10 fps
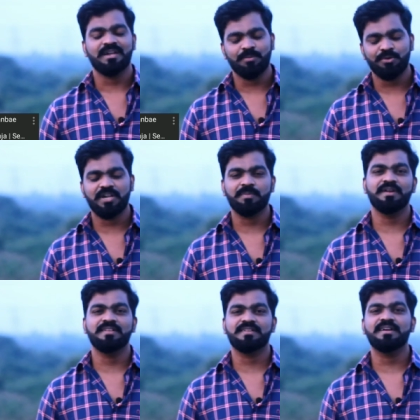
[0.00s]
நம்மளோட டாப்
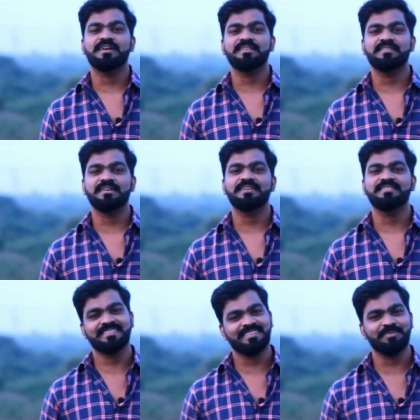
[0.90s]
டென் லிஸ்ட்டில் அந்த சாங்
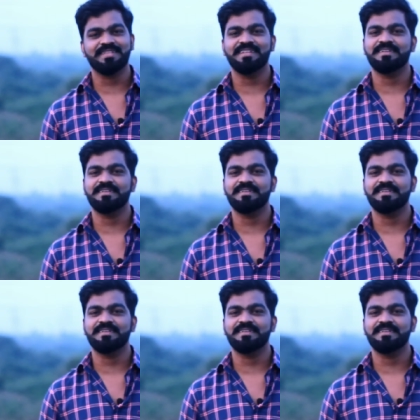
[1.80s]
சிக்ஸ்த் பிளேஸில்